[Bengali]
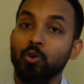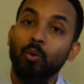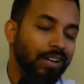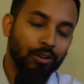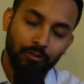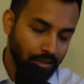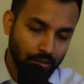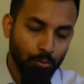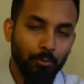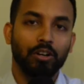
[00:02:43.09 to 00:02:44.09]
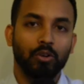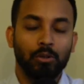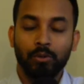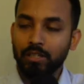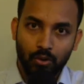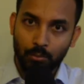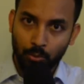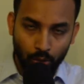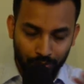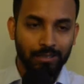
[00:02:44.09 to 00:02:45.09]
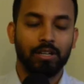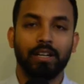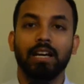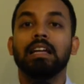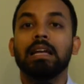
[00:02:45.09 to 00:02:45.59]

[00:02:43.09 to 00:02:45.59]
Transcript: সরকার অফেন্ডেড তো পরের কথা ওইটা তো ভয় কথাই বলে না